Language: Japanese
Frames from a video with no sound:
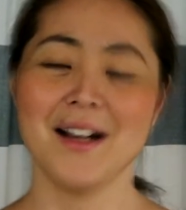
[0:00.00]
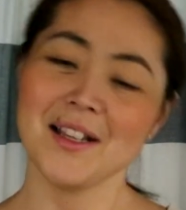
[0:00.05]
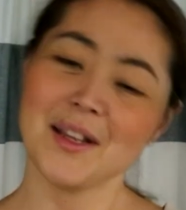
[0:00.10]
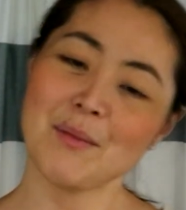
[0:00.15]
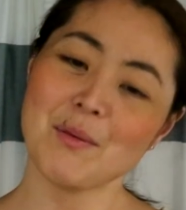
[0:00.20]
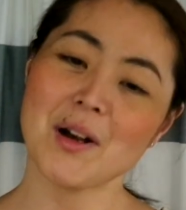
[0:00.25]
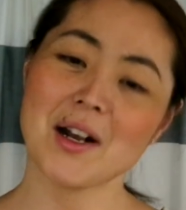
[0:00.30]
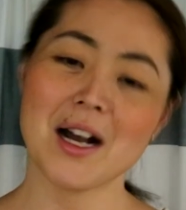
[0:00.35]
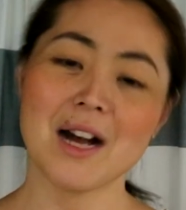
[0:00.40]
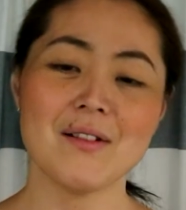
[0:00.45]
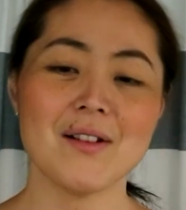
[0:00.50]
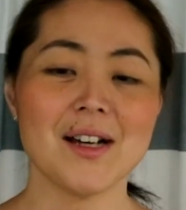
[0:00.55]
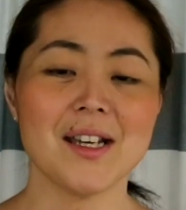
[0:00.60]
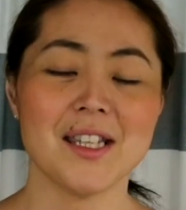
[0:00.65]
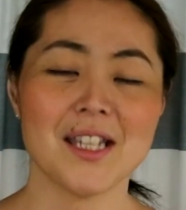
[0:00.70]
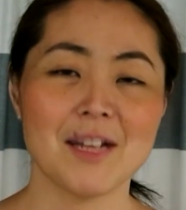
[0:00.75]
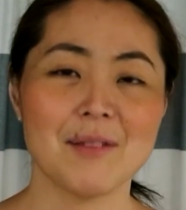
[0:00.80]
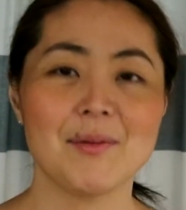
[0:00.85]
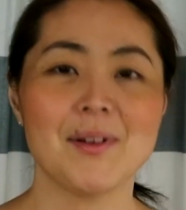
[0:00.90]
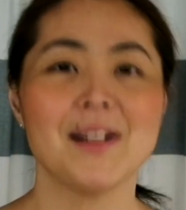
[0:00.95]
で、可愛
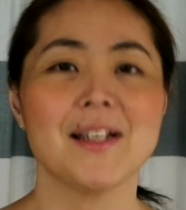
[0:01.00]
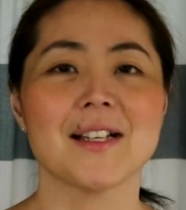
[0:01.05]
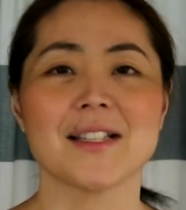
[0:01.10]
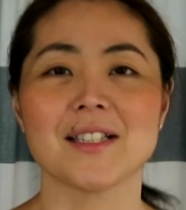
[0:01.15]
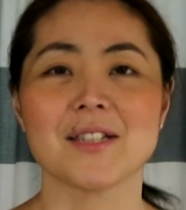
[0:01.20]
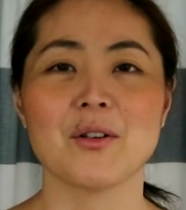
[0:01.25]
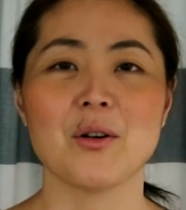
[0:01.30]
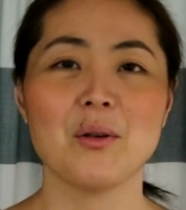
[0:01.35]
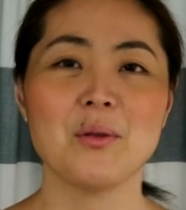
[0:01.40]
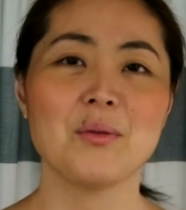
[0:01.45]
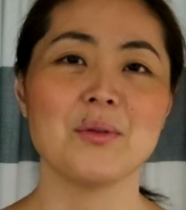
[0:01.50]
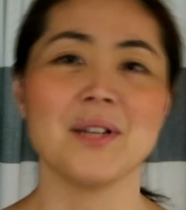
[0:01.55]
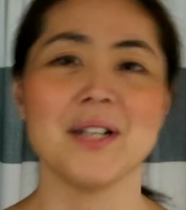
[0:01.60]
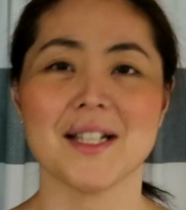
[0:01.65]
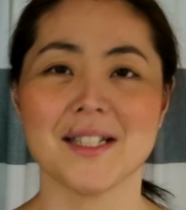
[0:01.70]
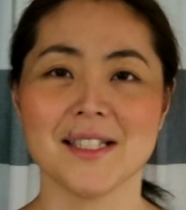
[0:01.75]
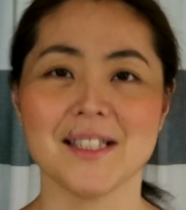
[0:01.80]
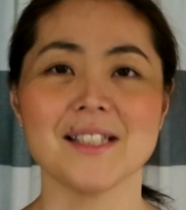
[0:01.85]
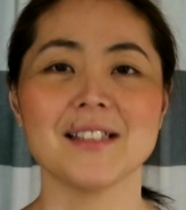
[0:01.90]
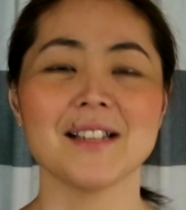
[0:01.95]
い名前やし、古風
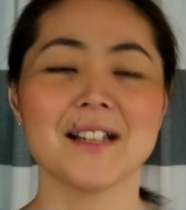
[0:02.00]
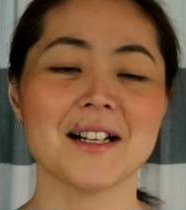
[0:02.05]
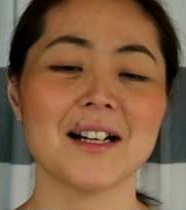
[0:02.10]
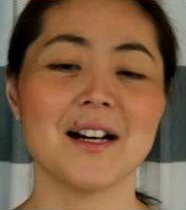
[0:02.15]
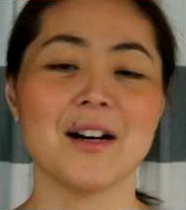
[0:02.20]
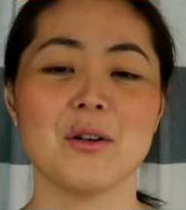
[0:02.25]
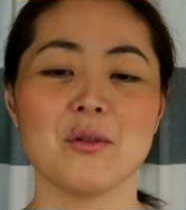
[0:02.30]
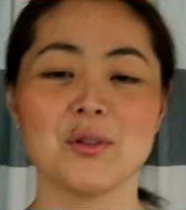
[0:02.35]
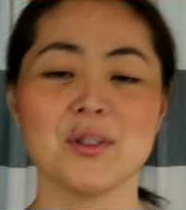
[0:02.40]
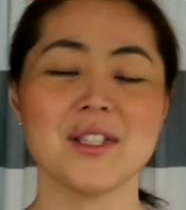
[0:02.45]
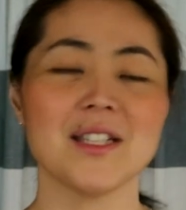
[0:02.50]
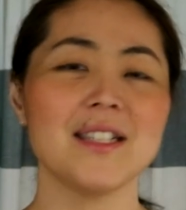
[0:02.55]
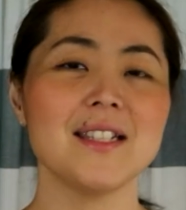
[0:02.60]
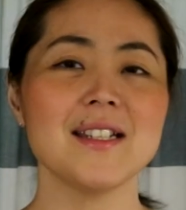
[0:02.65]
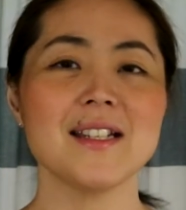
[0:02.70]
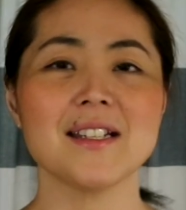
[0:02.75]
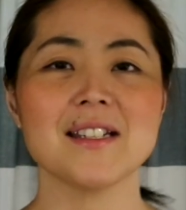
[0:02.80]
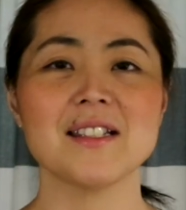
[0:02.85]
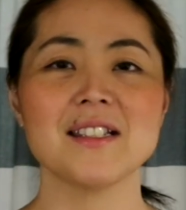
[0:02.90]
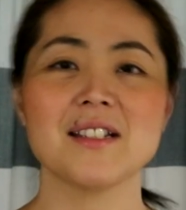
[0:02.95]
やし、なんかお家き
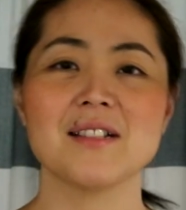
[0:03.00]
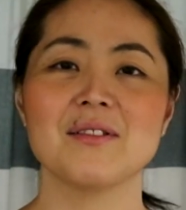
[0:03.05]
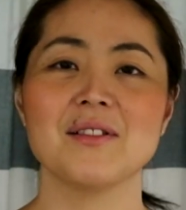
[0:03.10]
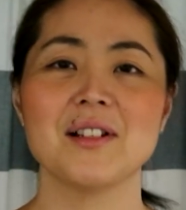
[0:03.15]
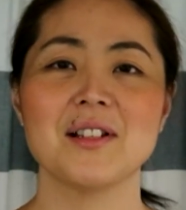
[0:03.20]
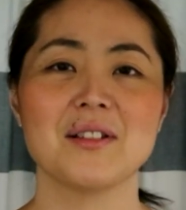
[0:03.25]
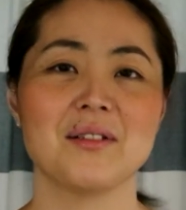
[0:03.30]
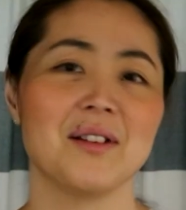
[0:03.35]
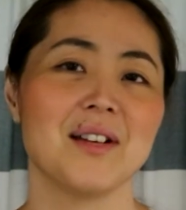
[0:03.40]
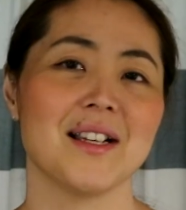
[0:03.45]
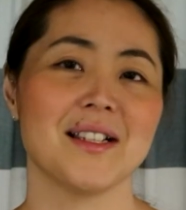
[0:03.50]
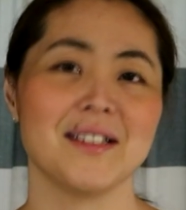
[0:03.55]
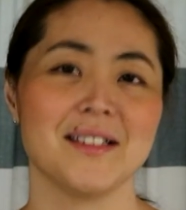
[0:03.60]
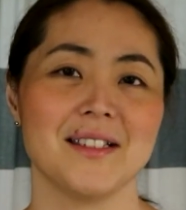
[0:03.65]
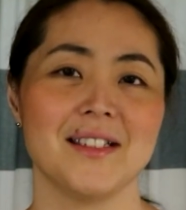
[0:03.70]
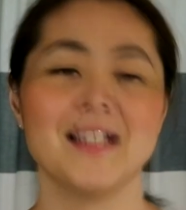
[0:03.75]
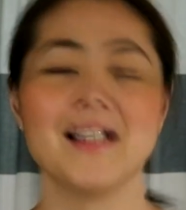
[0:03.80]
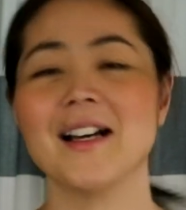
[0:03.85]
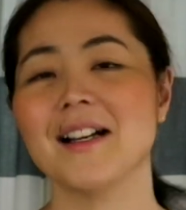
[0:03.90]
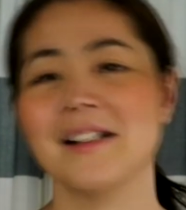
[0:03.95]
れいにしてくれそうやし、
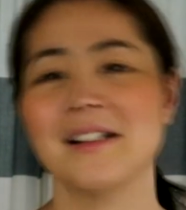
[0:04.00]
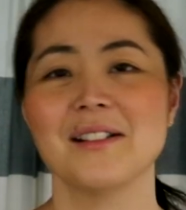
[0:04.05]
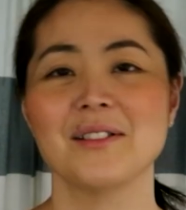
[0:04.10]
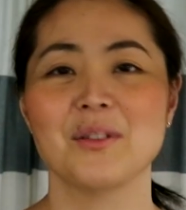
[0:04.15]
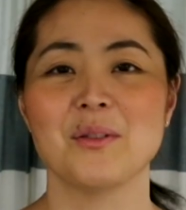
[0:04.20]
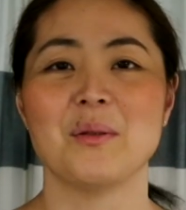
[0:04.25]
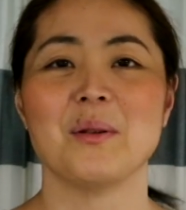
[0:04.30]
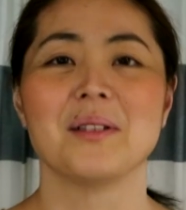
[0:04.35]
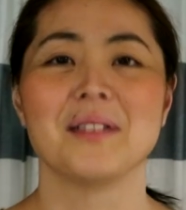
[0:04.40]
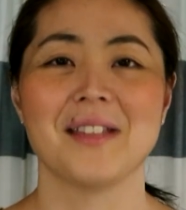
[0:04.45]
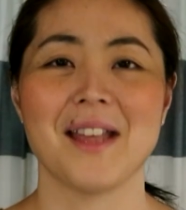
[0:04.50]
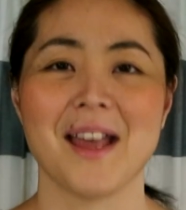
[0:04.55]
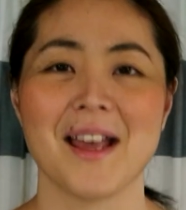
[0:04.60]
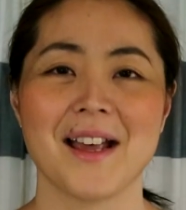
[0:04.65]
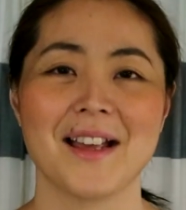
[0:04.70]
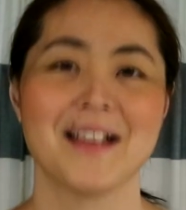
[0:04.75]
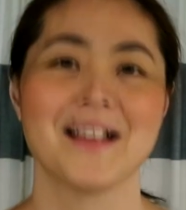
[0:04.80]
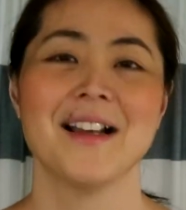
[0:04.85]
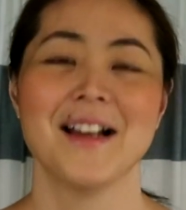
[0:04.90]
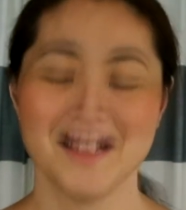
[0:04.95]
いいかなと思って
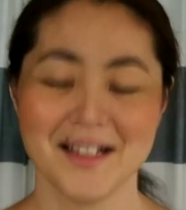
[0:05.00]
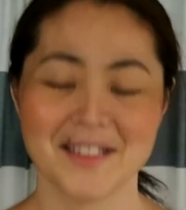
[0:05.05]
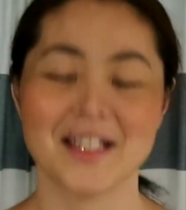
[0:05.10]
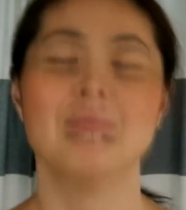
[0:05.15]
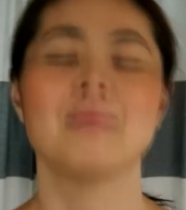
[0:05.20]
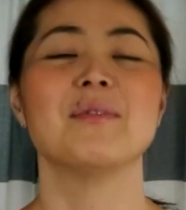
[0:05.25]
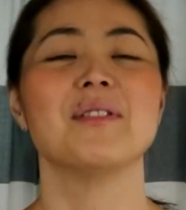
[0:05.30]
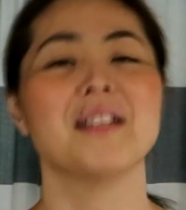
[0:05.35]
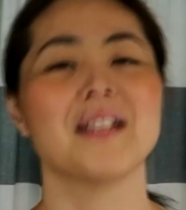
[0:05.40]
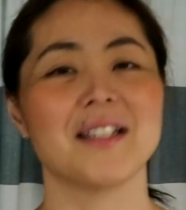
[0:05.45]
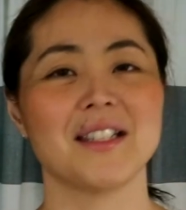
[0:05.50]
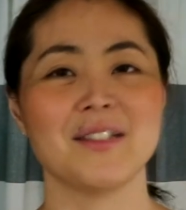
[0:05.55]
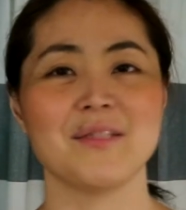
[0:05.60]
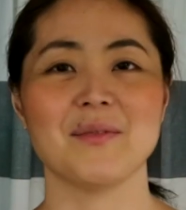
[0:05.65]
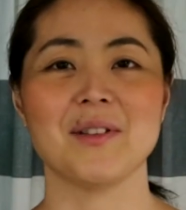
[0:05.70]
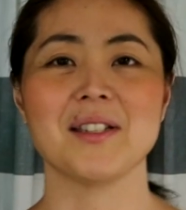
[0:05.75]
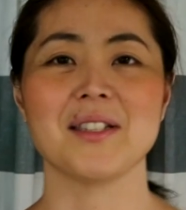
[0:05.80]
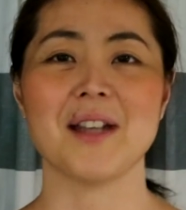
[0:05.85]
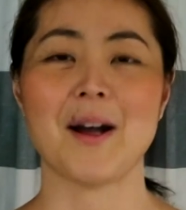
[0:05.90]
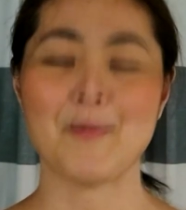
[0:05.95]
サブリナにし
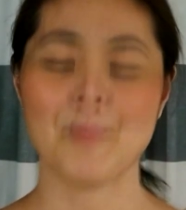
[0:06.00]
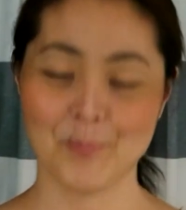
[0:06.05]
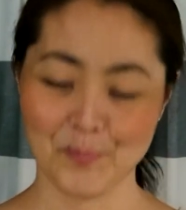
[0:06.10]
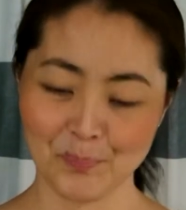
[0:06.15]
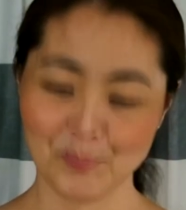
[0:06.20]
ました。